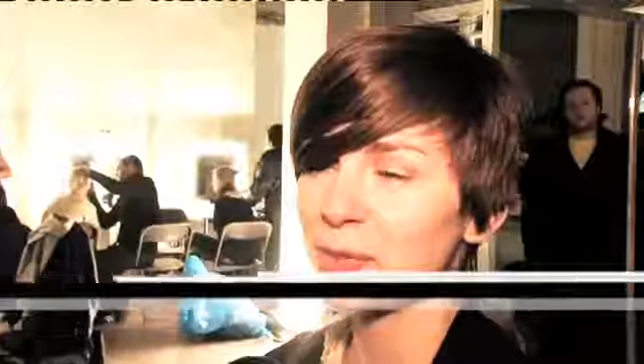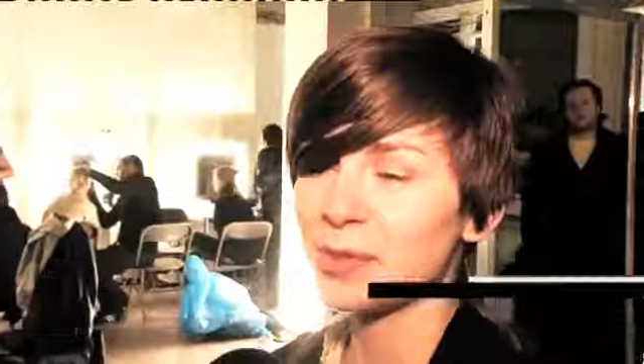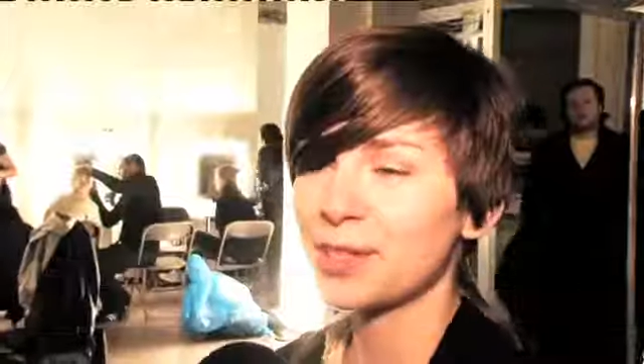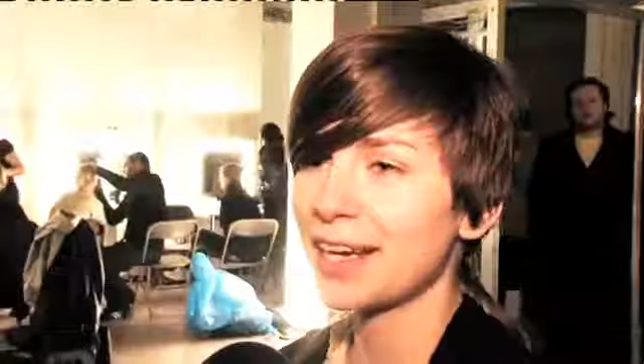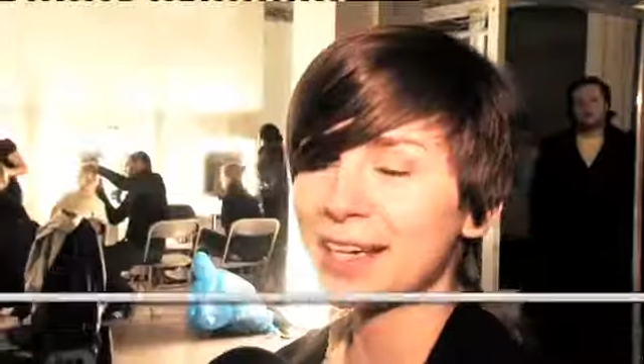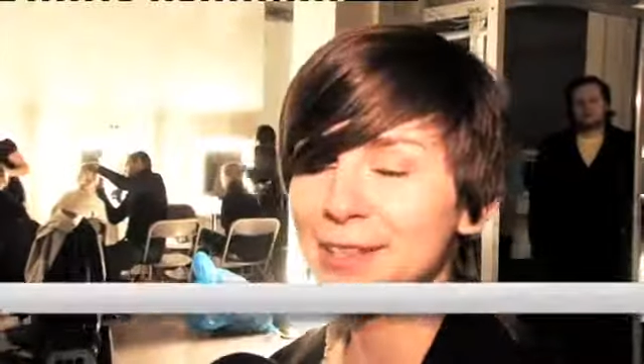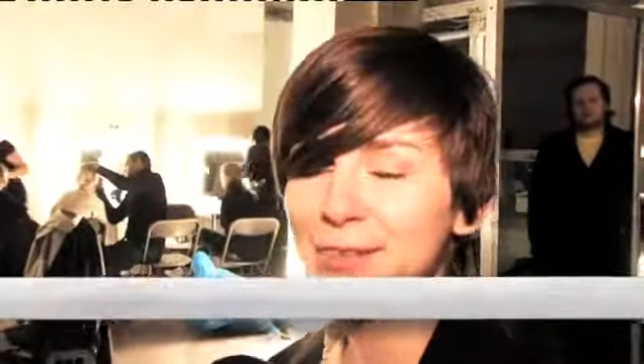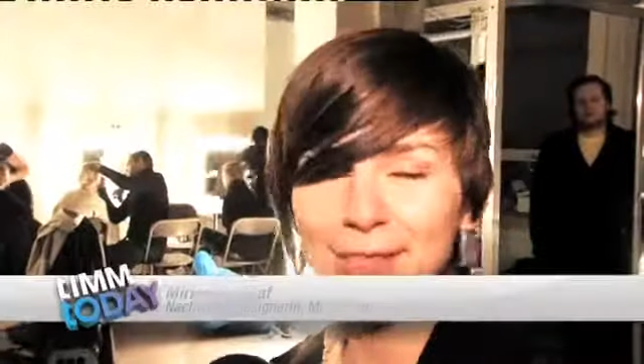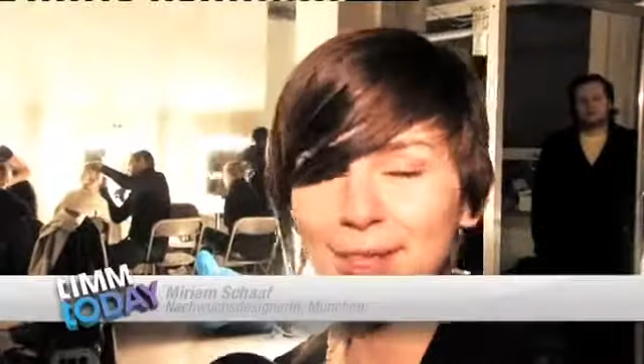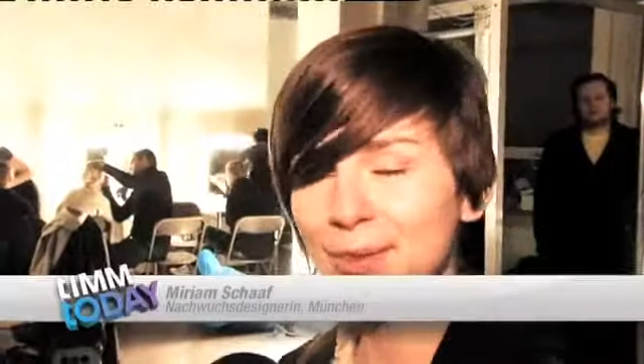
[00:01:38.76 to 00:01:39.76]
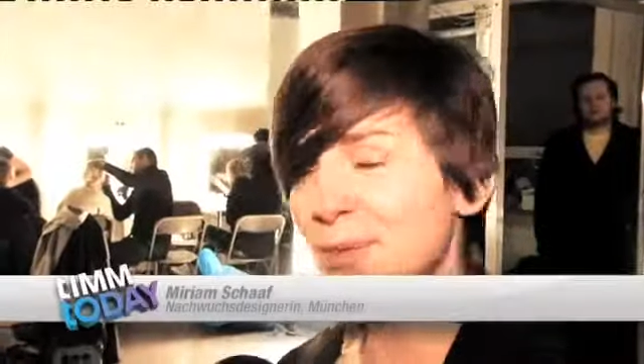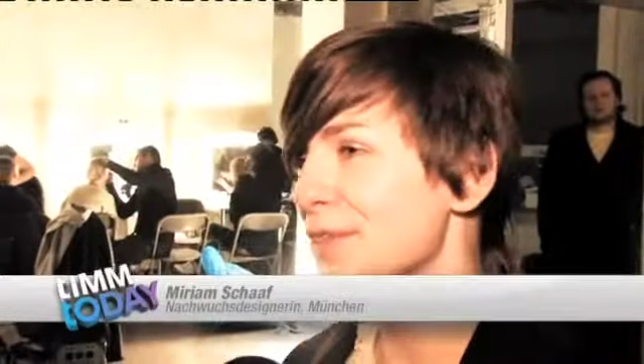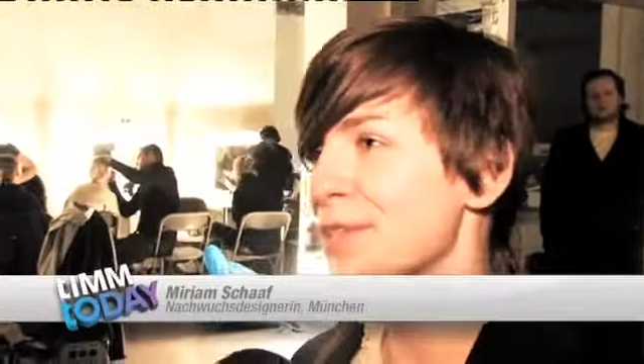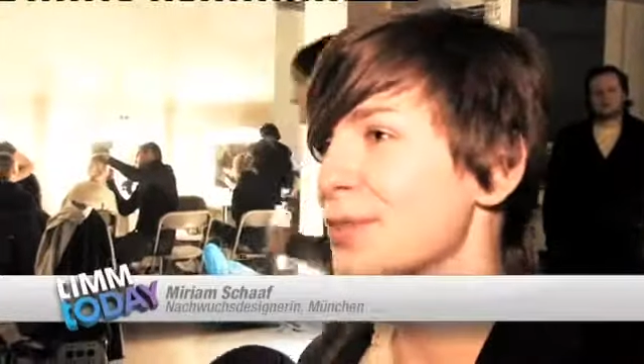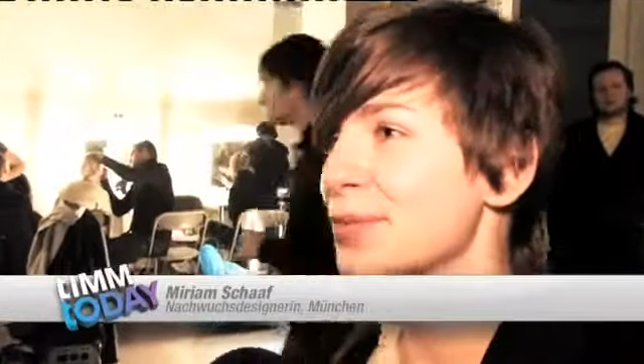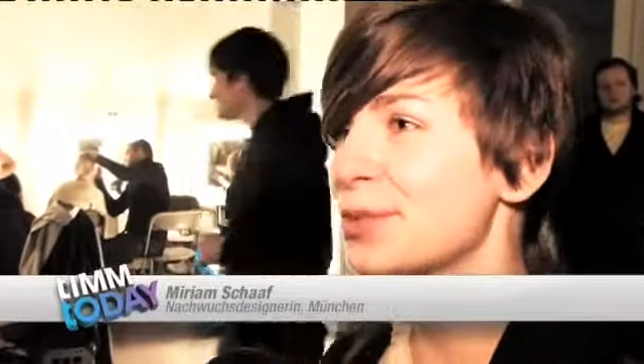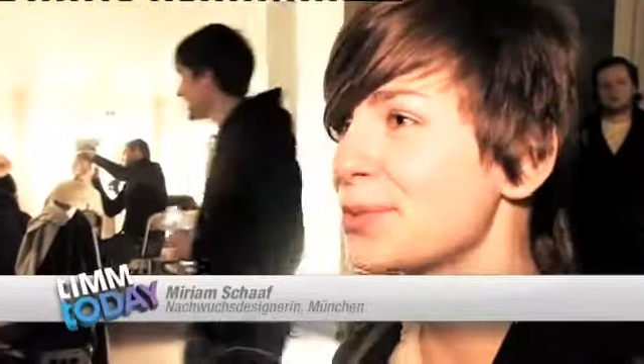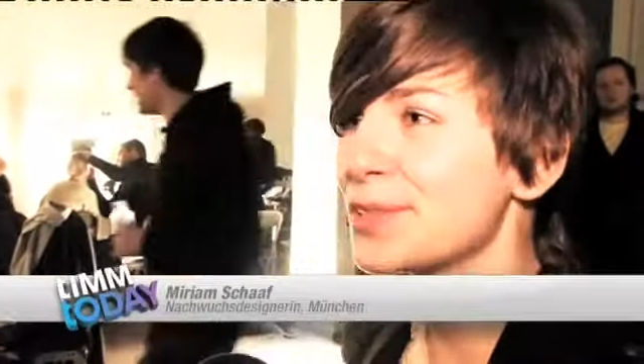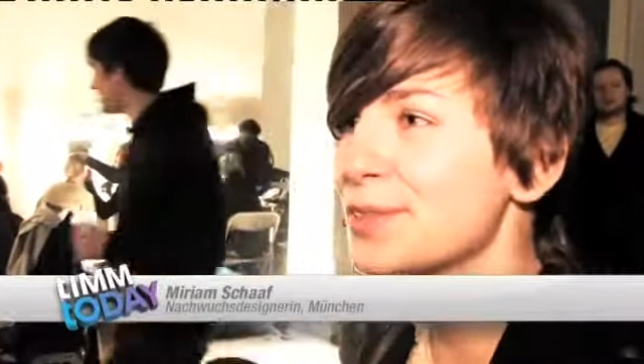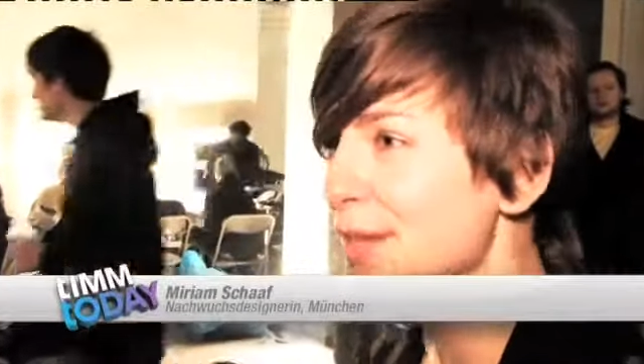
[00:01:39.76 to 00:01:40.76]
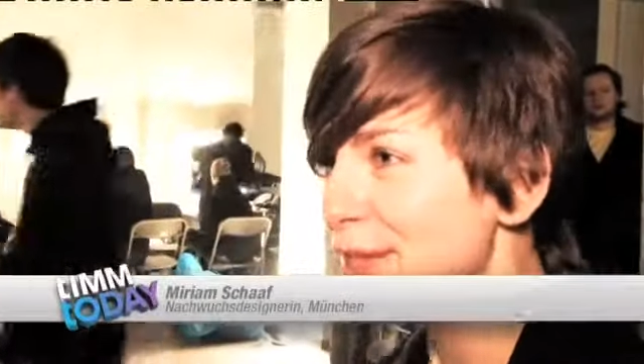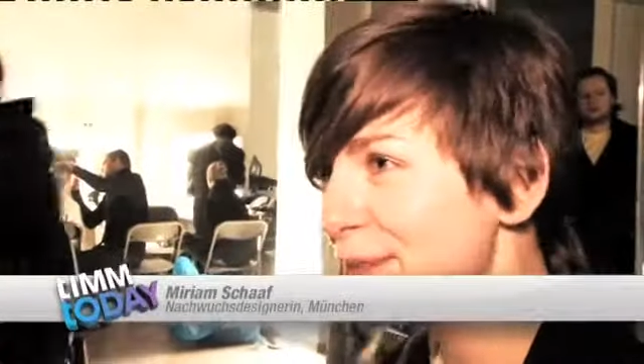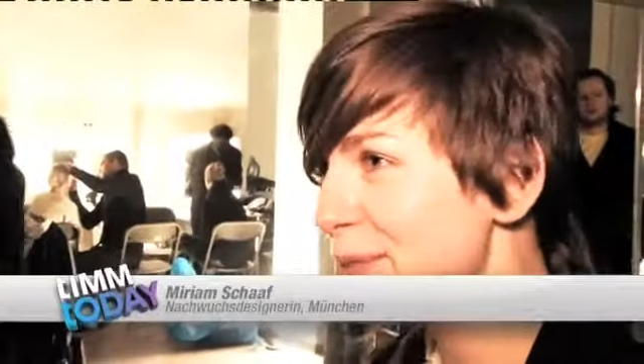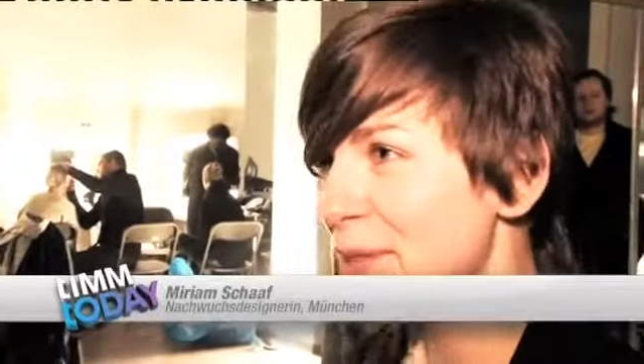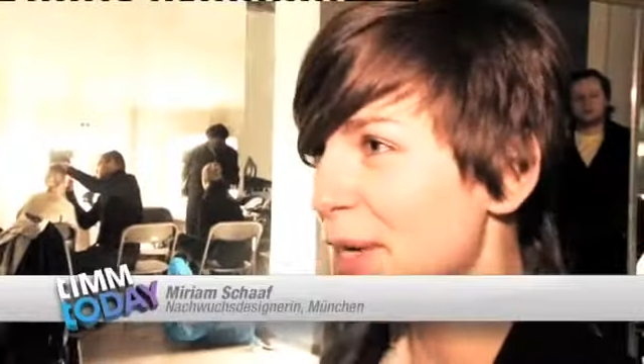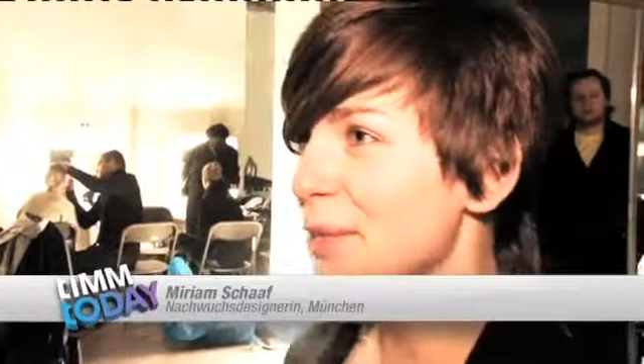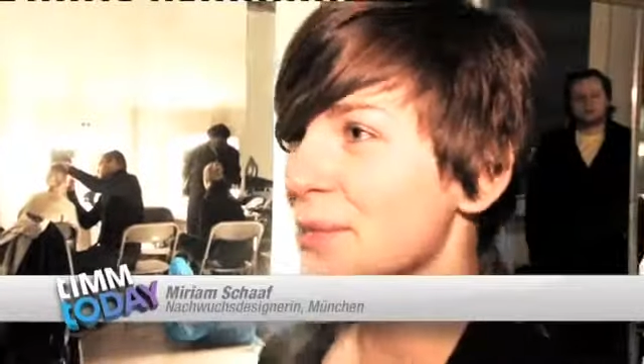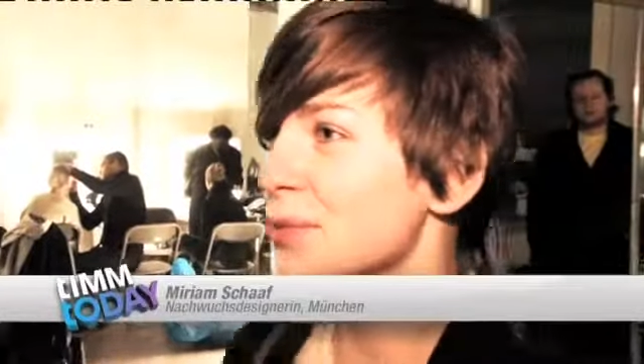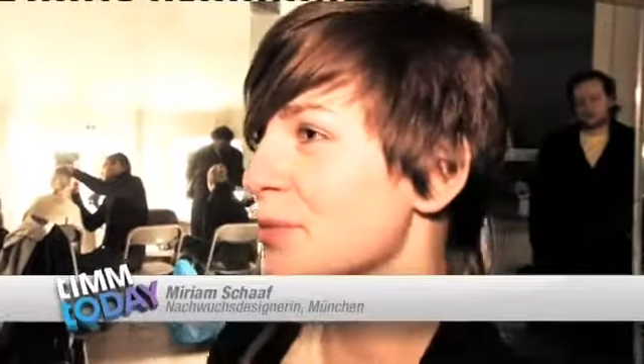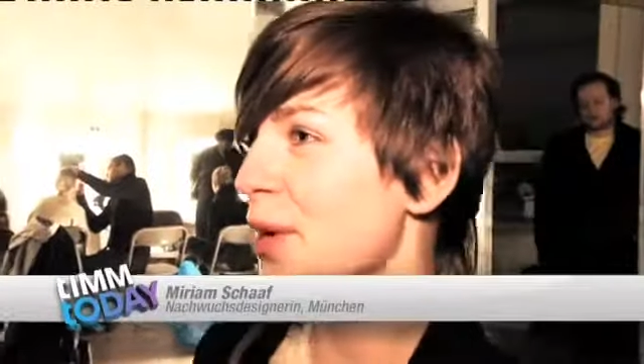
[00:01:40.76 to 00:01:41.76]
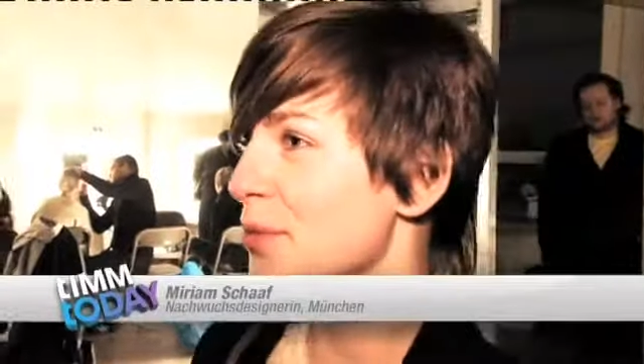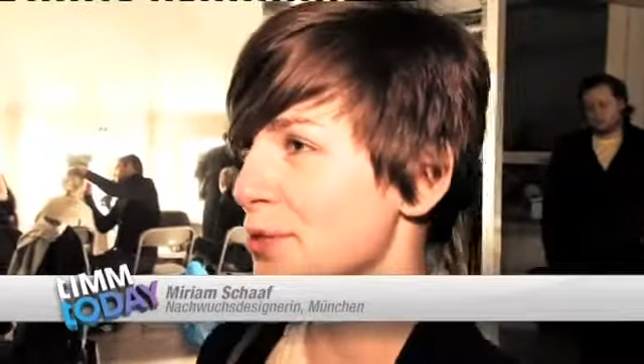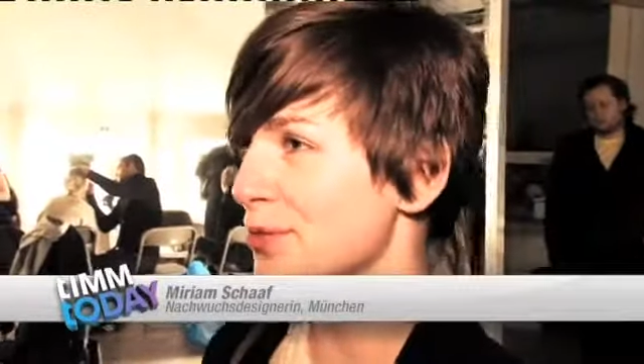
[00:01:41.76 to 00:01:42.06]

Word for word: bin echt fast rückwärts vom Stuhl gefallen, als sie mich angerufen haben.